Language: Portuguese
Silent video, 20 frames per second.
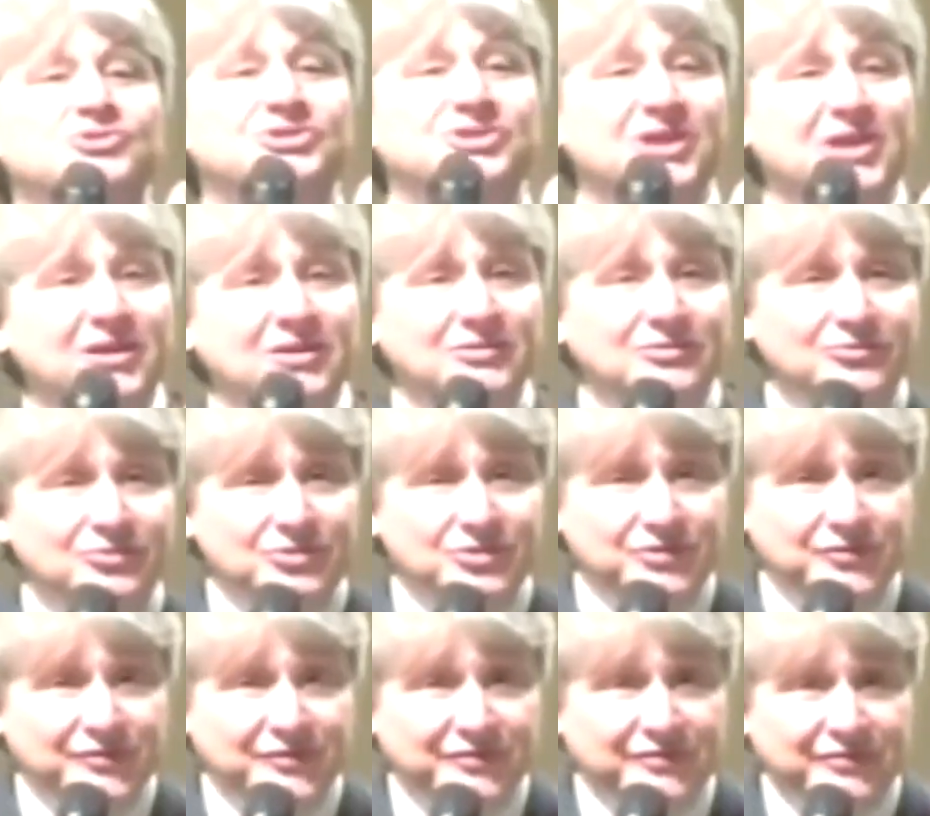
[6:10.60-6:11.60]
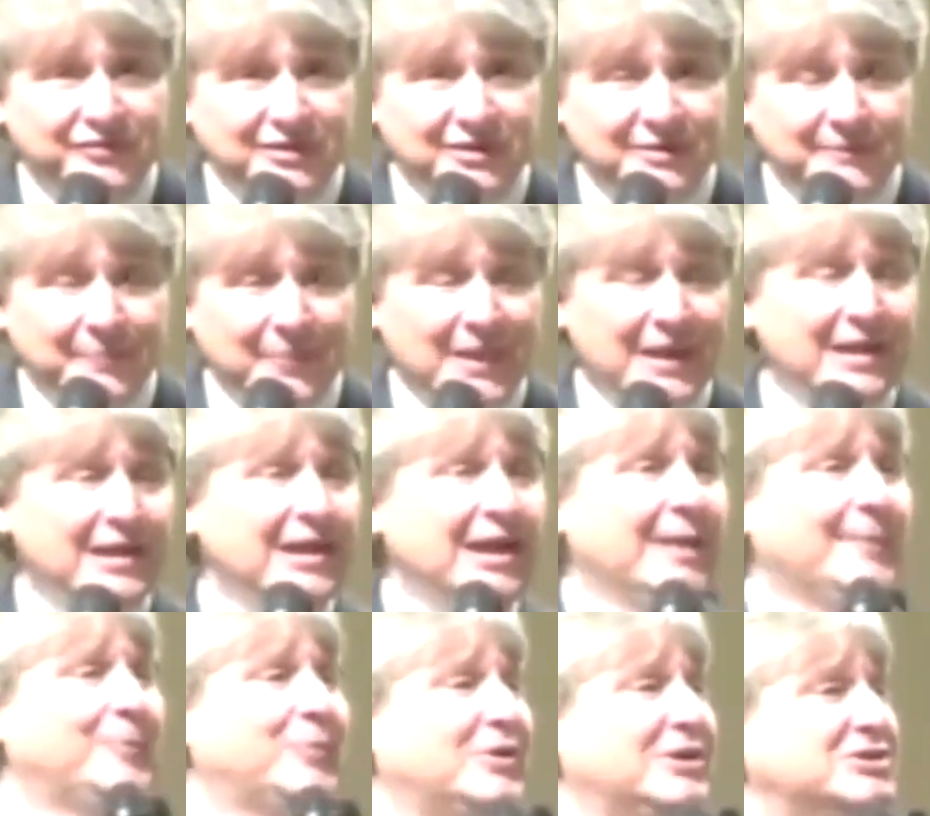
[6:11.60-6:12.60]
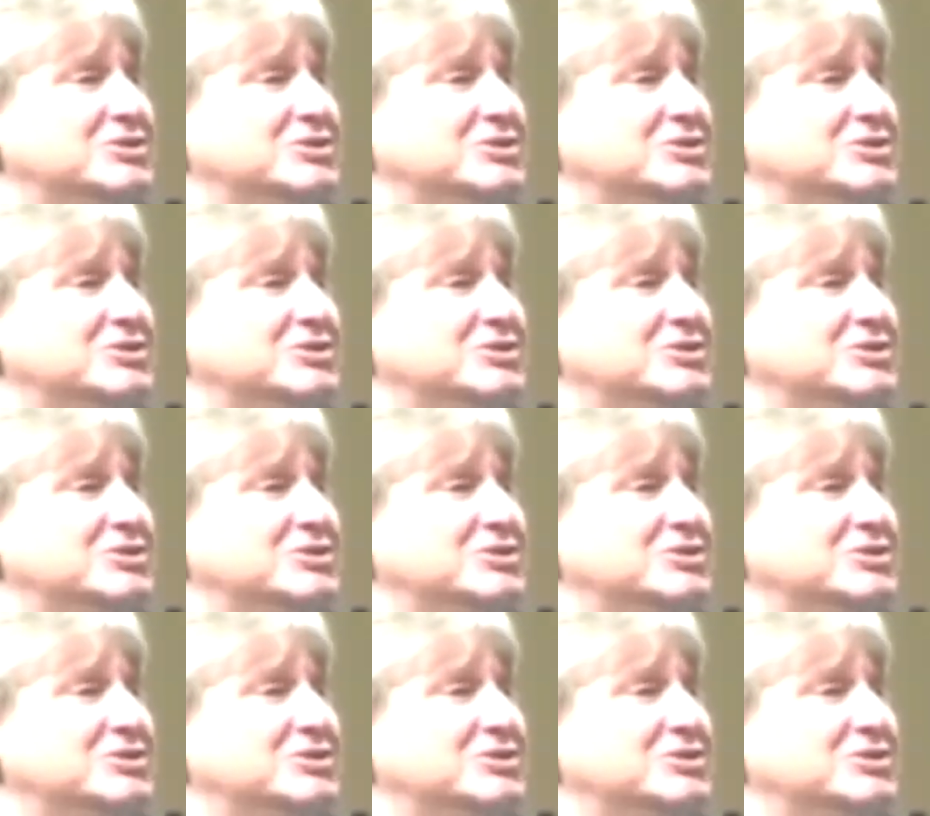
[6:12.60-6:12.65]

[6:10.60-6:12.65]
jeito de viver. É por